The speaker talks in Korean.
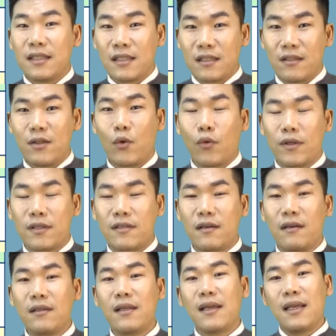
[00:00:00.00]
7억
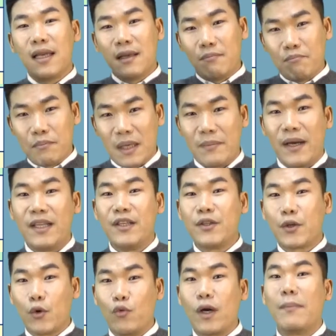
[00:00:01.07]
5천 미만인
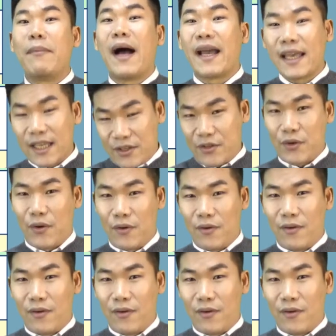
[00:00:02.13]
경우가 많겠죠.